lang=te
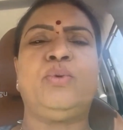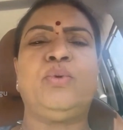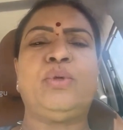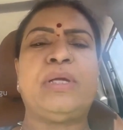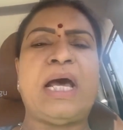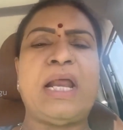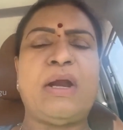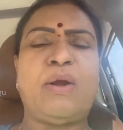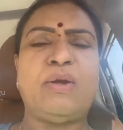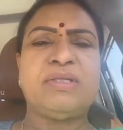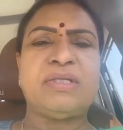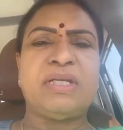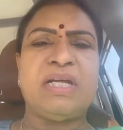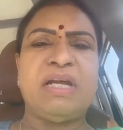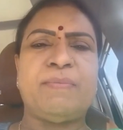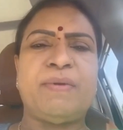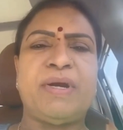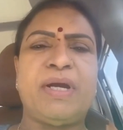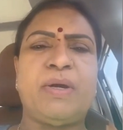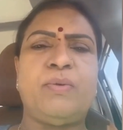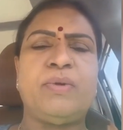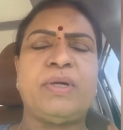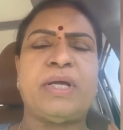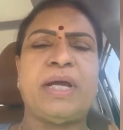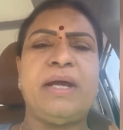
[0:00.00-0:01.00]
దురాలోచన
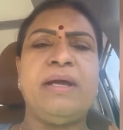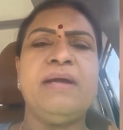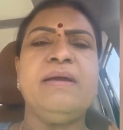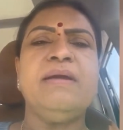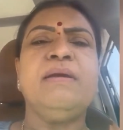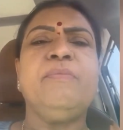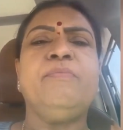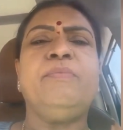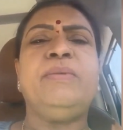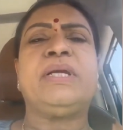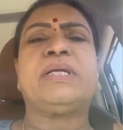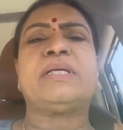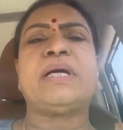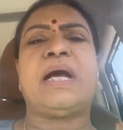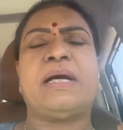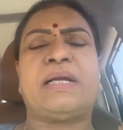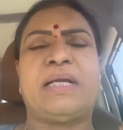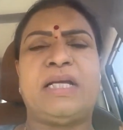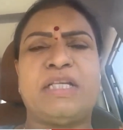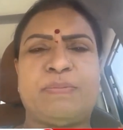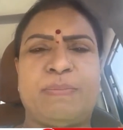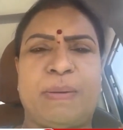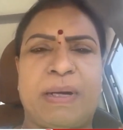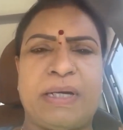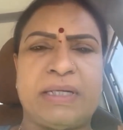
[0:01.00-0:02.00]
ఏమైనా ఉంటే మీరు
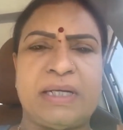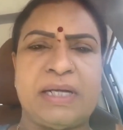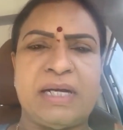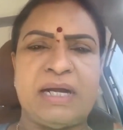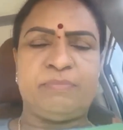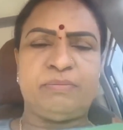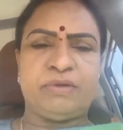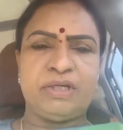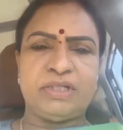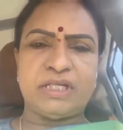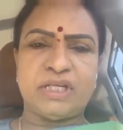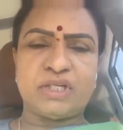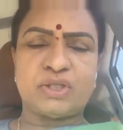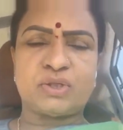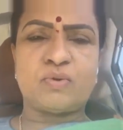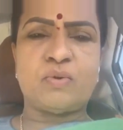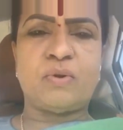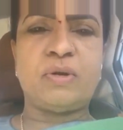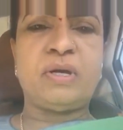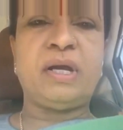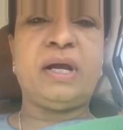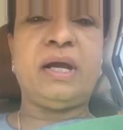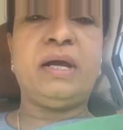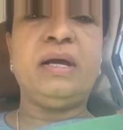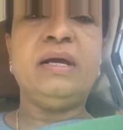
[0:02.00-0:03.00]
కాంగ్రెస్ పార్టీకి లబ్ధి
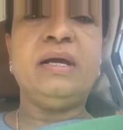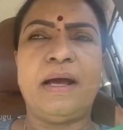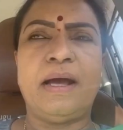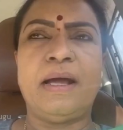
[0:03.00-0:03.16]
చేసుకోండి